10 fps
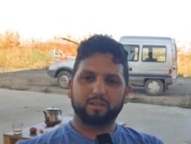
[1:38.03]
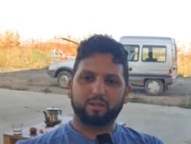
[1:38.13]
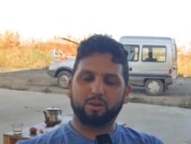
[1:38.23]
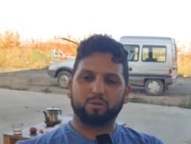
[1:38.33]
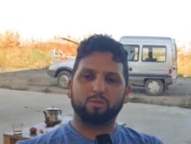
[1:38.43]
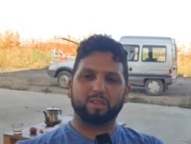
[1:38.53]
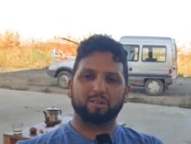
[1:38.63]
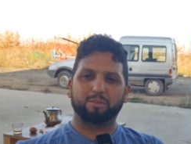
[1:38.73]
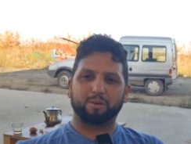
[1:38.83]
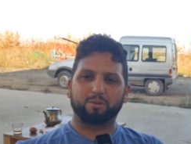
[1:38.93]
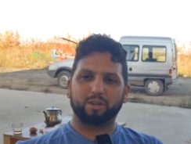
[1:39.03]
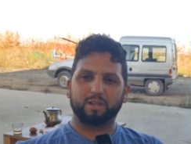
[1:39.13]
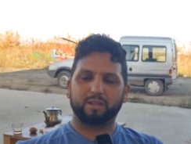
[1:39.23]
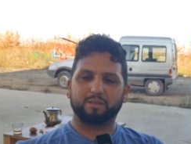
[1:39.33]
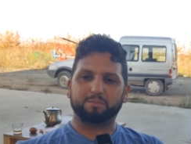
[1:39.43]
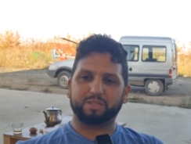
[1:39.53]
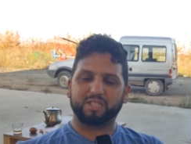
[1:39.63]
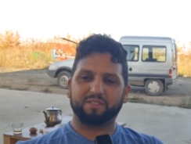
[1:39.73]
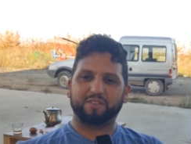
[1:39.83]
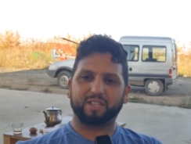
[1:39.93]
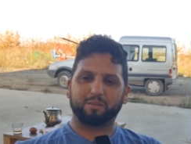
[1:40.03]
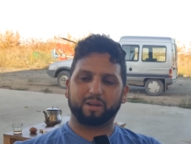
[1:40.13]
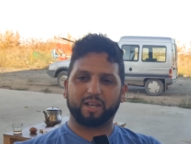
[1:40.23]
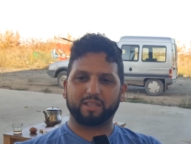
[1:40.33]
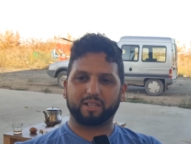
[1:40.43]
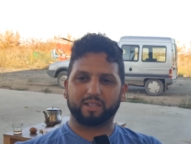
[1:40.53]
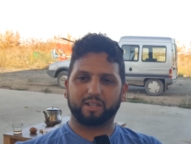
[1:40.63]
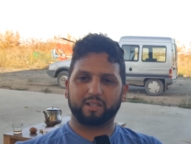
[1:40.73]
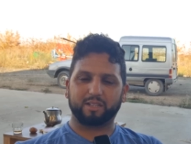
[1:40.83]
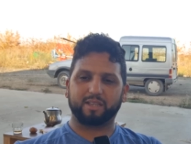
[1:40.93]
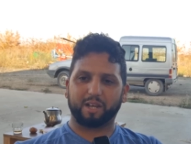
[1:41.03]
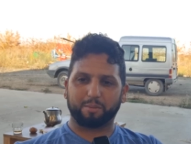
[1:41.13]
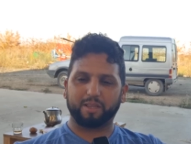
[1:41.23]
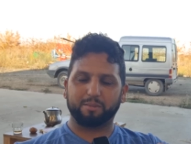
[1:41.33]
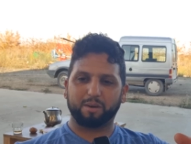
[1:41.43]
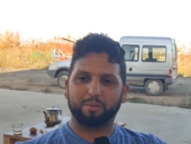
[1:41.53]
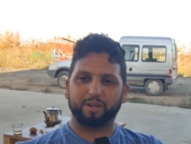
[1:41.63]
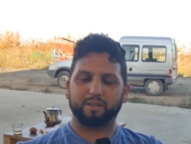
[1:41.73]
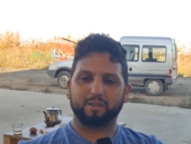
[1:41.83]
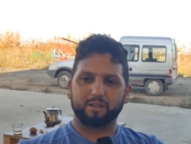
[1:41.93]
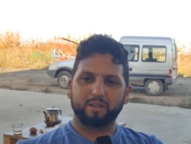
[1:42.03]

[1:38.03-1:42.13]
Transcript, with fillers: الحقول ديال البروكولي بزاف في هذيك المناطق ديال الدار البيضاء ما بين